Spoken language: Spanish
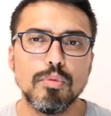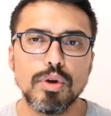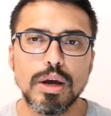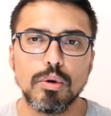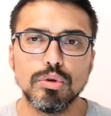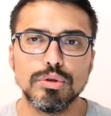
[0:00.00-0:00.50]

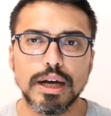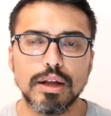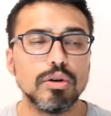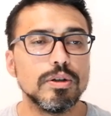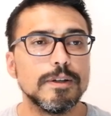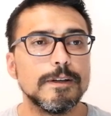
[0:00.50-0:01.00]
muy
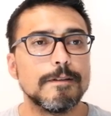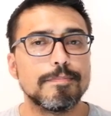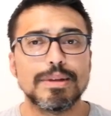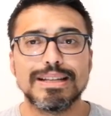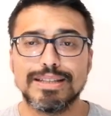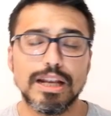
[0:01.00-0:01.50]
abultado.
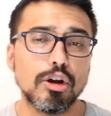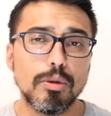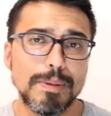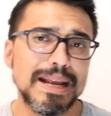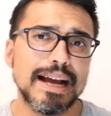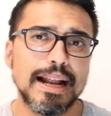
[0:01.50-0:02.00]
Se le
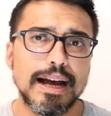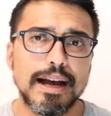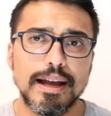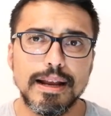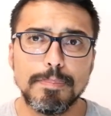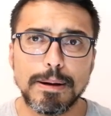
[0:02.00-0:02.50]

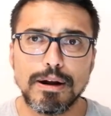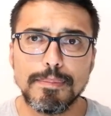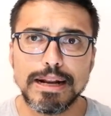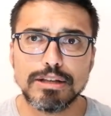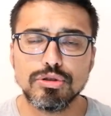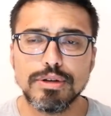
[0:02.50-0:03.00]
complica el
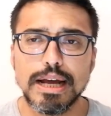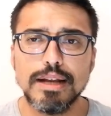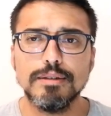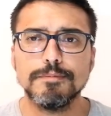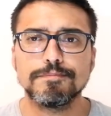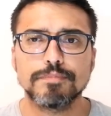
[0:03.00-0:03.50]
panorama
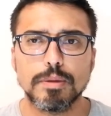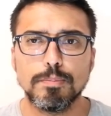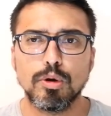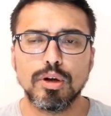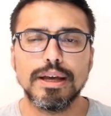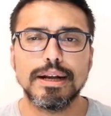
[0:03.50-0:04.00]
nacional,
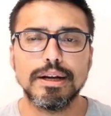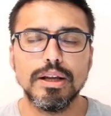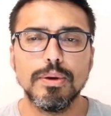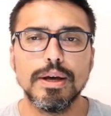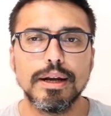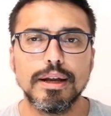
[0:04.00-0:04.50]
porque
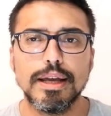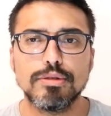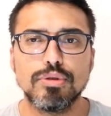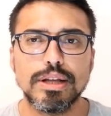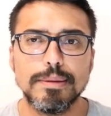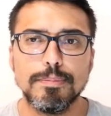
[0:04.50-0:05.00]
River
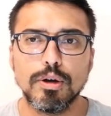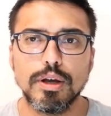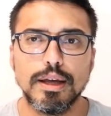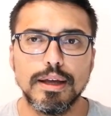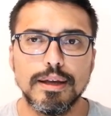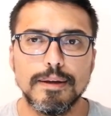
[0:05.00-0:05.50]
es un
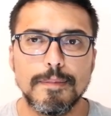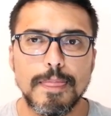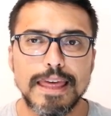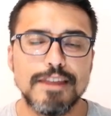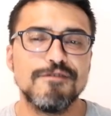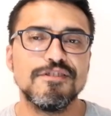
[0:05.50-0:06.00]
equipo que
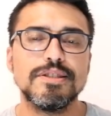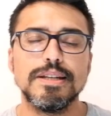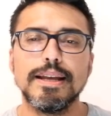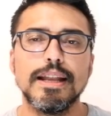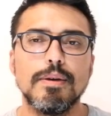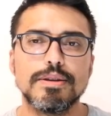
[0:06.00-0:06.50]
es
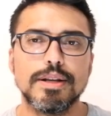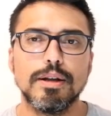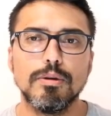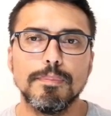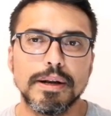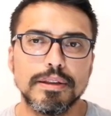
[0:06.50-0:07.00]
difícil que le
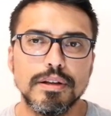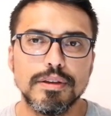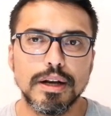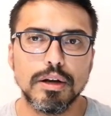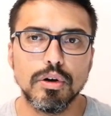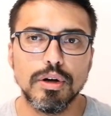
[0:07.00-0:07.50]
vayan a
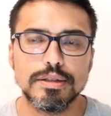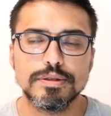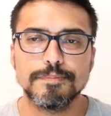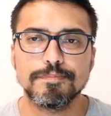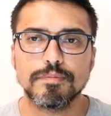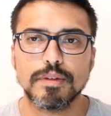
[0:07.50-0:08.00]
convertir tres
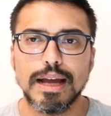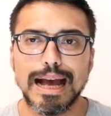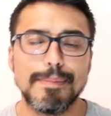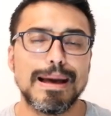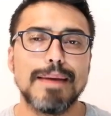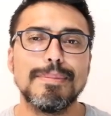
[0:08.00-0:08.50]
goles.
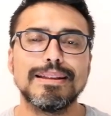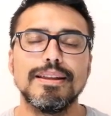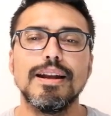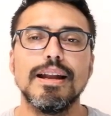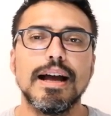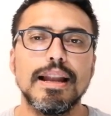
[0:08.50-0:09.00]

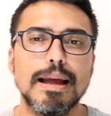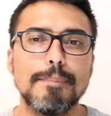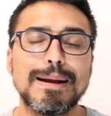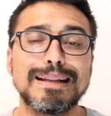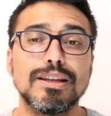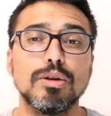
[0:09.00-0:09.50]
Además tiene
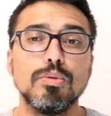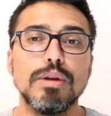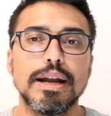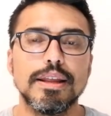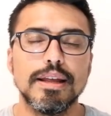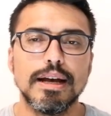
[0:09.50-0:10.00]
la,
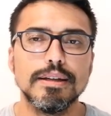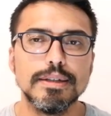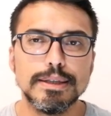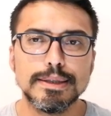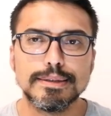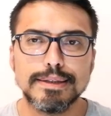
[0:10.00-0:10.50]
particularidad
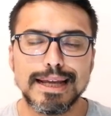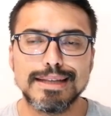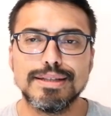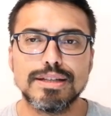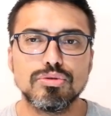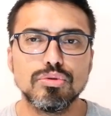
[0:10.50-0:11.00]
de
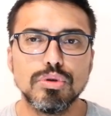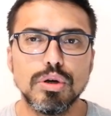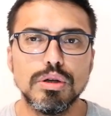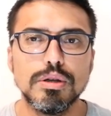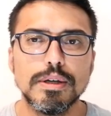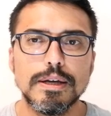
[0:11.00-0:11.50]
que si hace un
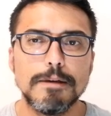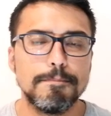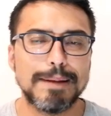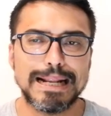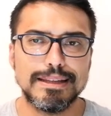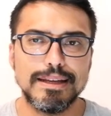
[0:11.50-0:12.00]
gol
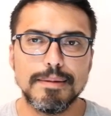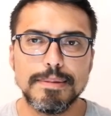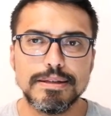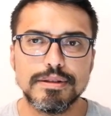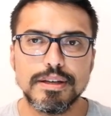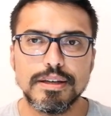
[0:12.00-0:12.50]

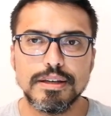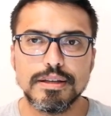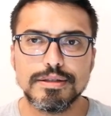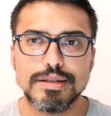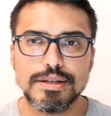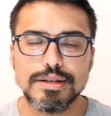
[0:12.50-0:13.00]
prácticamente
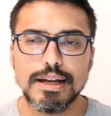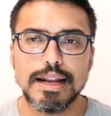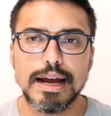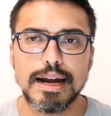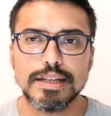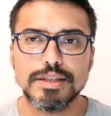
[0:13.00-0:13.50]
sella
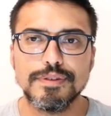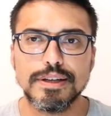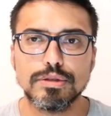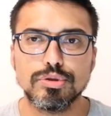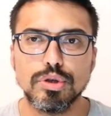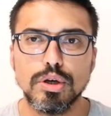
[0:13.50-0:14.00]
la
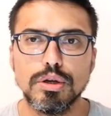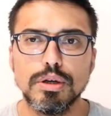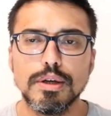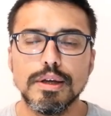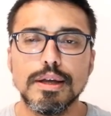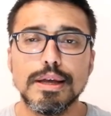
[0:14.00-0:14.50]
clasificación.